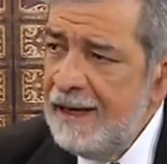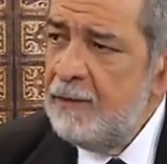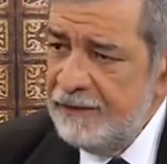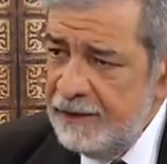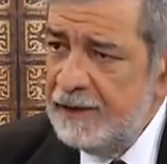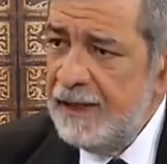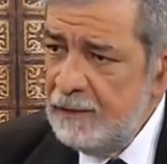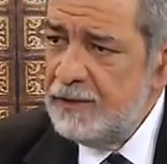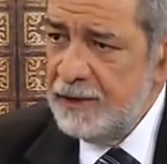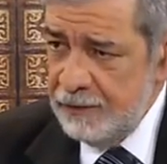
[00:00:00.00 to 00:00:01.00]
é uma vida, é
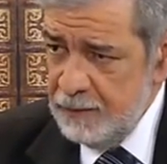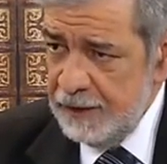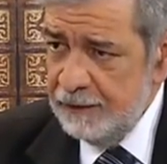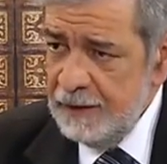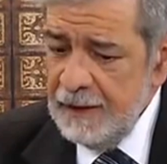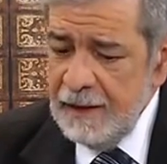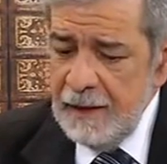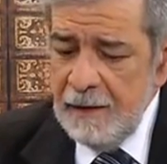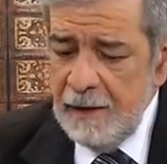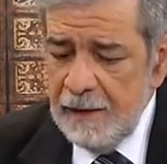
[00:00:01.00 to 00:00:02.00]
um ser humano.
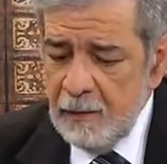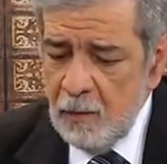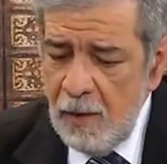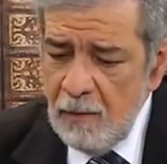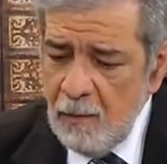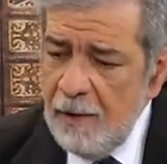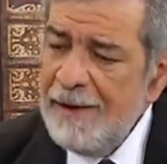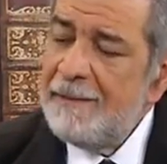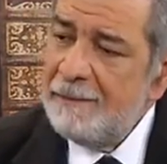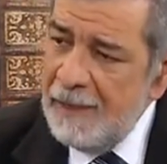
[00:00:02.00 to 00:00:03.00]
É, qual, qual
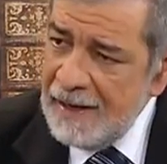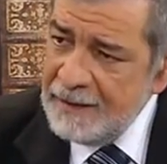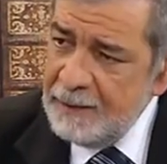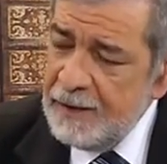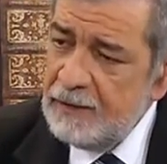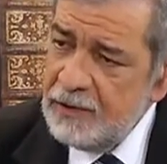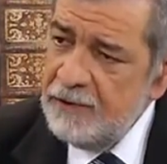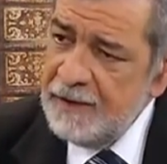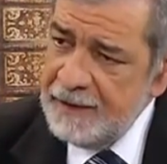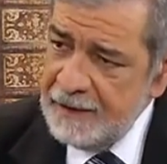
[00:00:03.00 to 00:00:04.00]
é a base para o
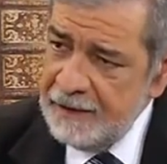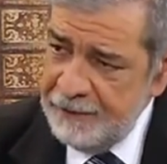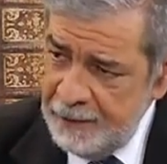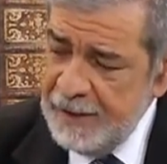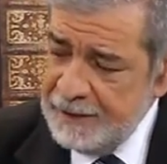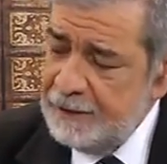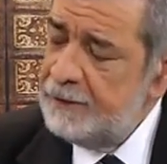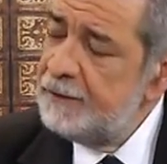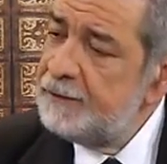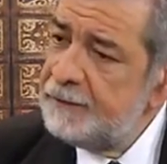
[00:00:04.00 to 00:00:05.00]
senhor fazer essa afirmação?
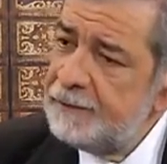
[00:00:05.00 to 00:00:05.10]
